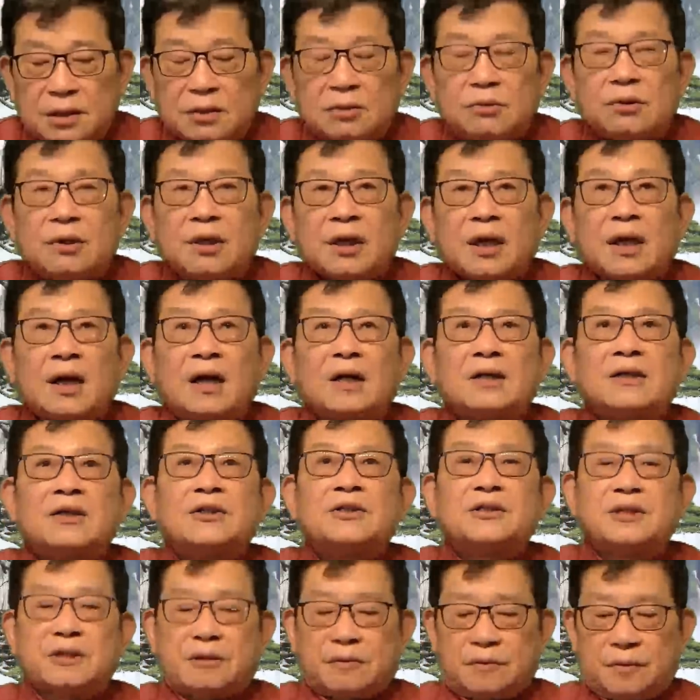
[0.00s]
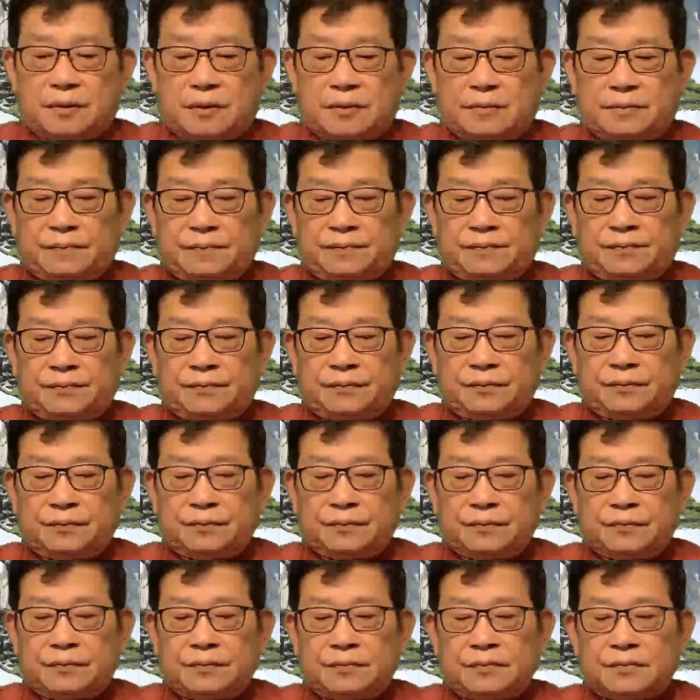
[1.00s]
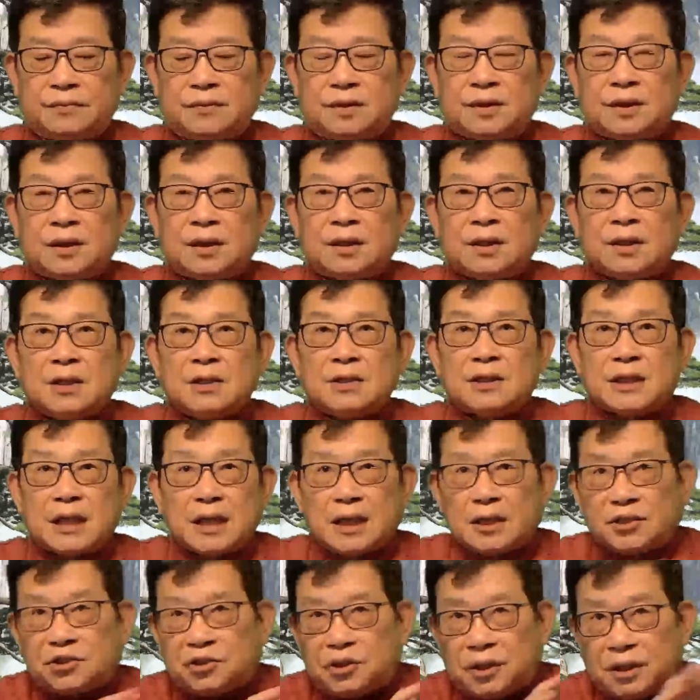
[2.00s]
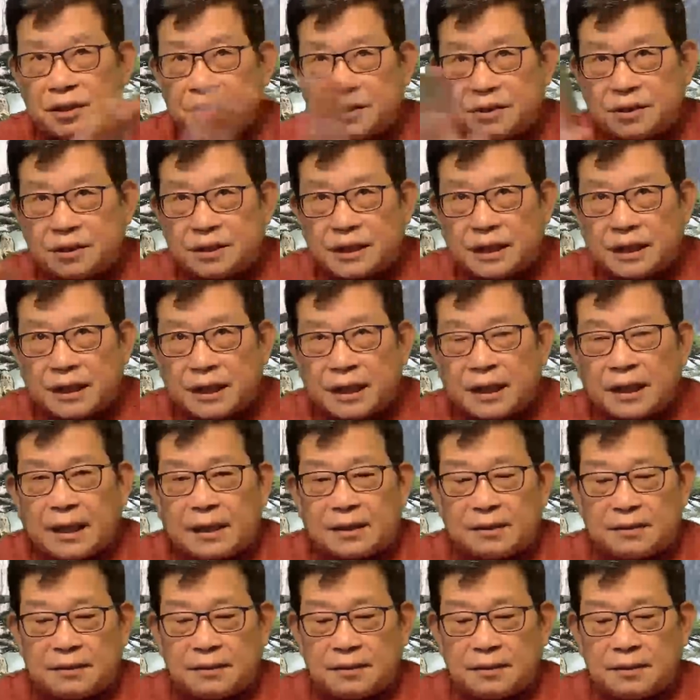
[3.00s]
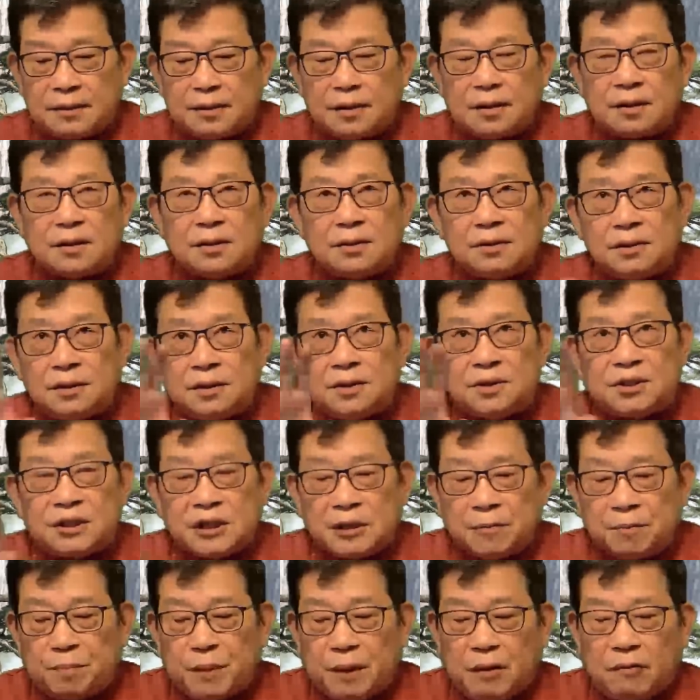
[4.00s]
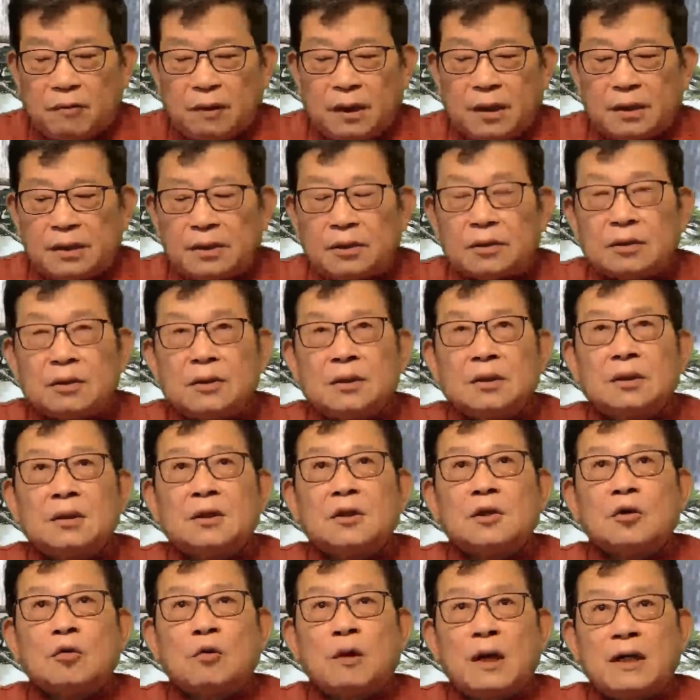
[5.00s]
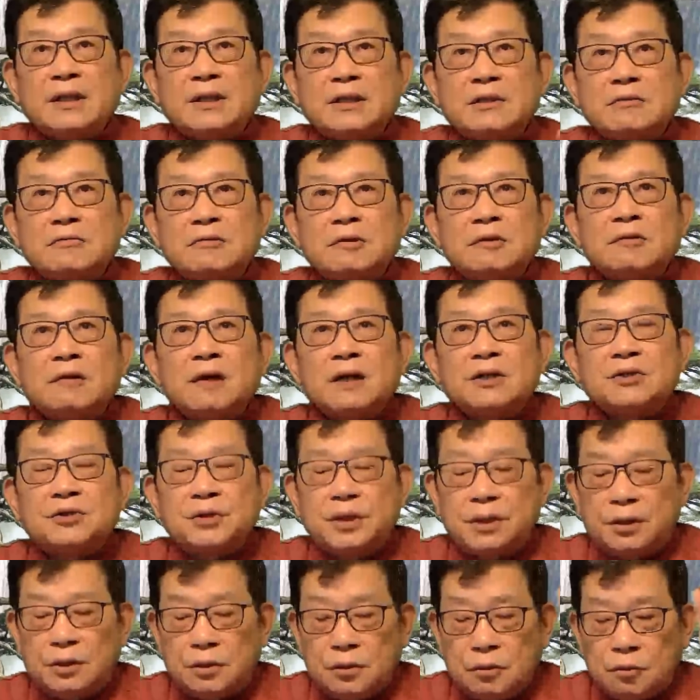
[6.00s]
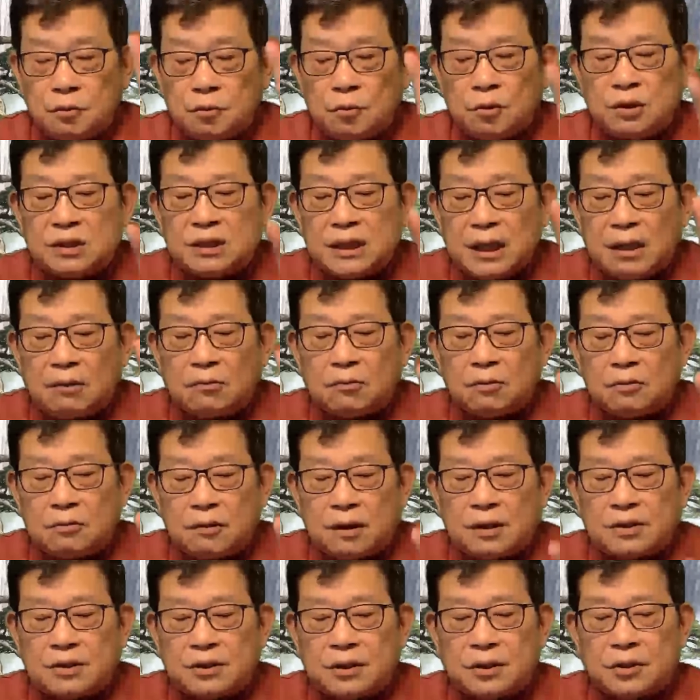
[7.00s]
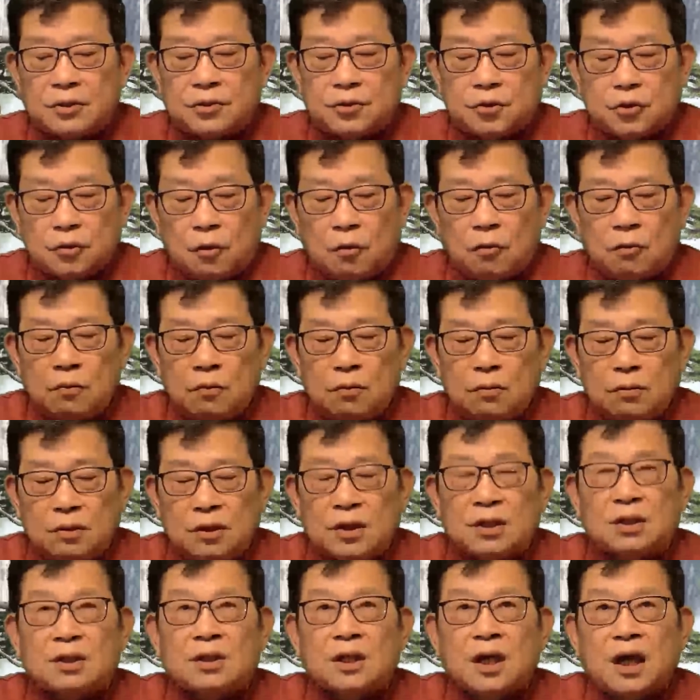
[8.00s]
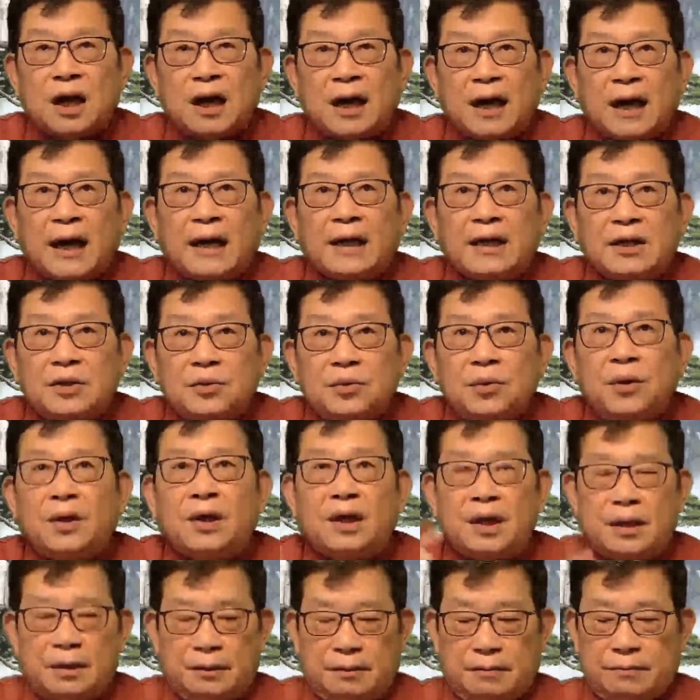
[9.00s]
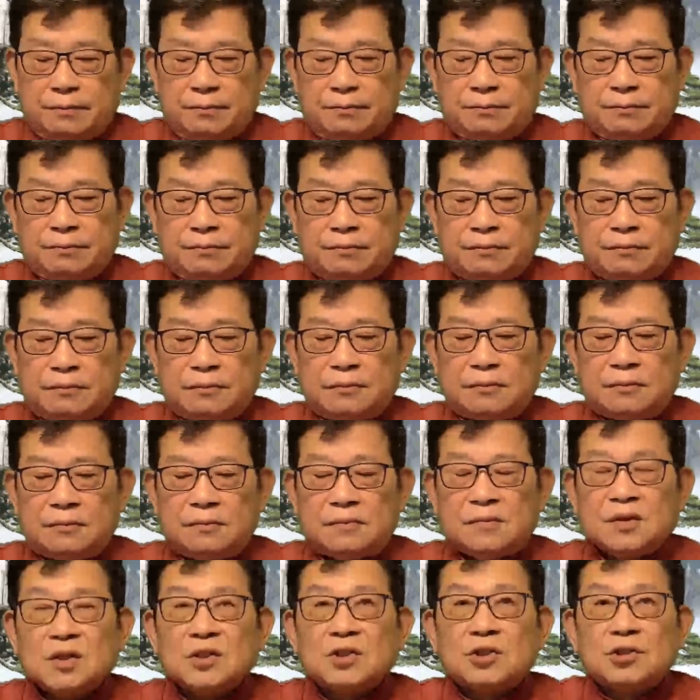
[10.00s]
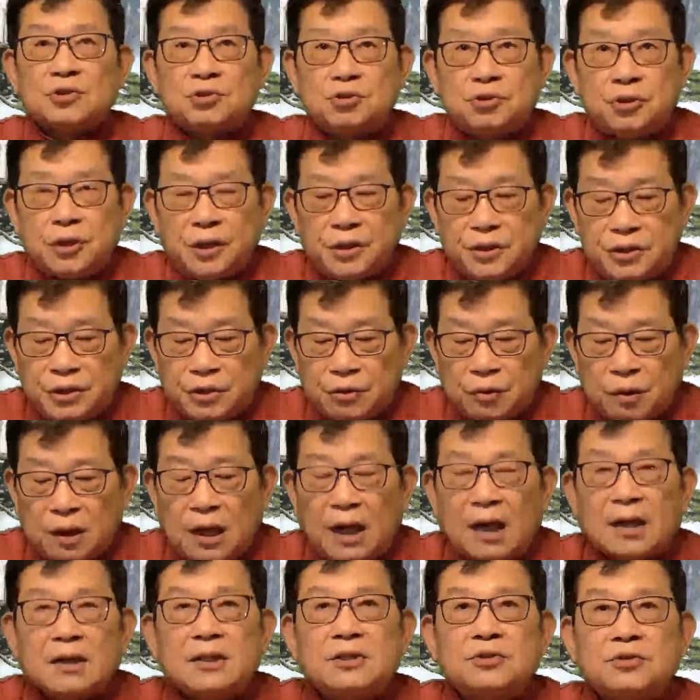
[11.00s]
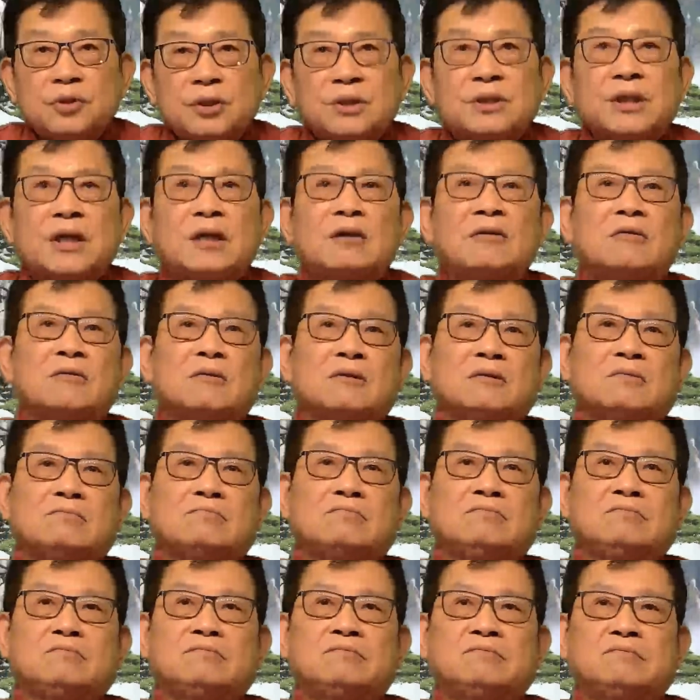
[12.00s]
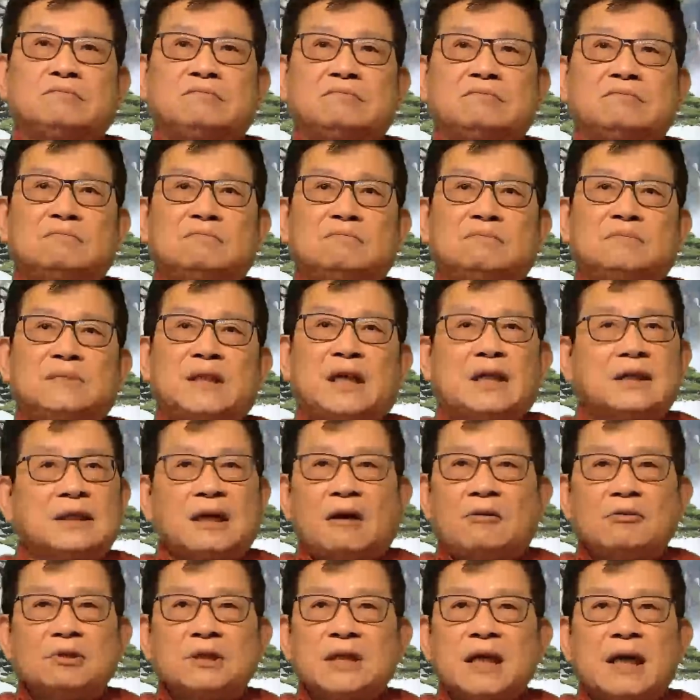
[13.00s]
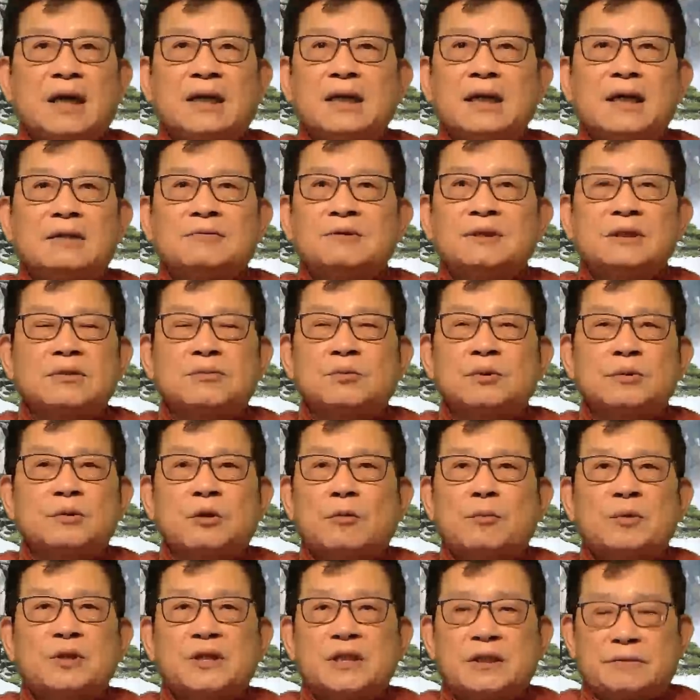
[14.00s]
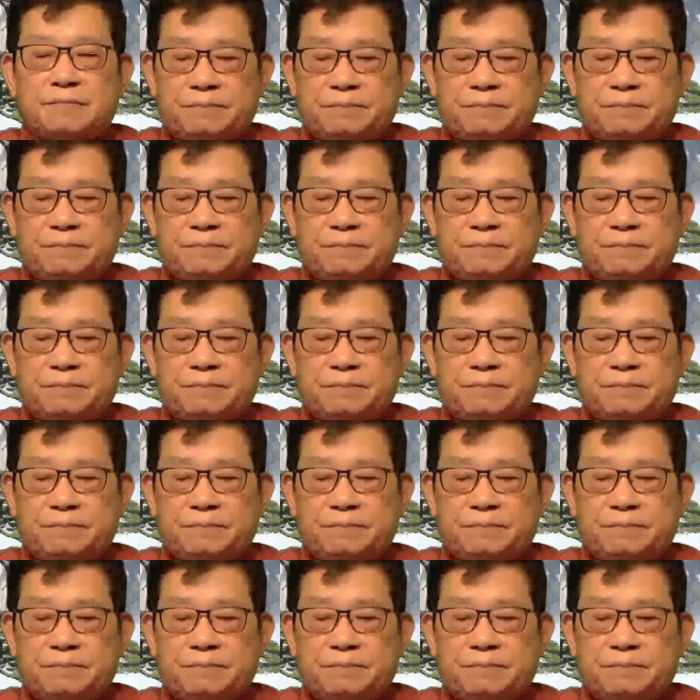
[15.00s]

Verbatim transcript: 了抗疫的效果。整个全世界来看，疫情爆发以后。筷子文化圈、儒家文化圈的中日韩越，是全球抗疫最成功的，拿刀叉拿刀都不行。